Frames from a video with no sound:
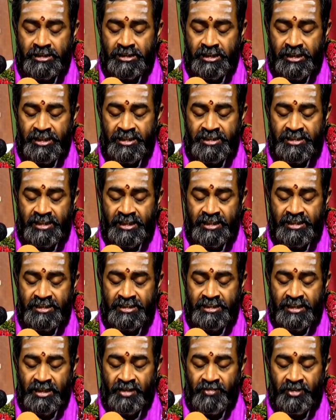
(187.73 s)
శ్రీ శ్రీ
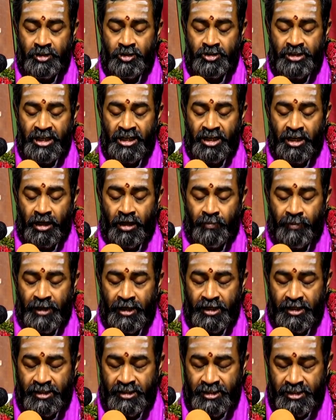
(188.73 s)
శ్రీ విధిశేఖర
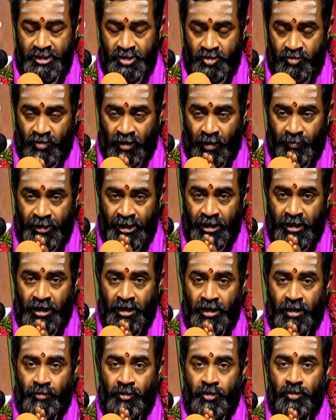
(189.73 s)
భారతీస్వామిని
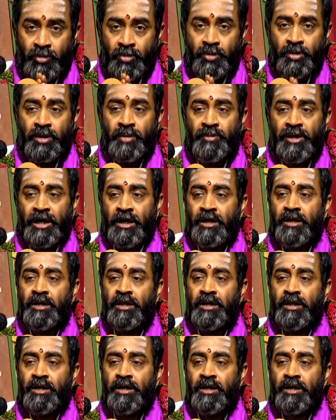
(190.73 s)
నమో నమ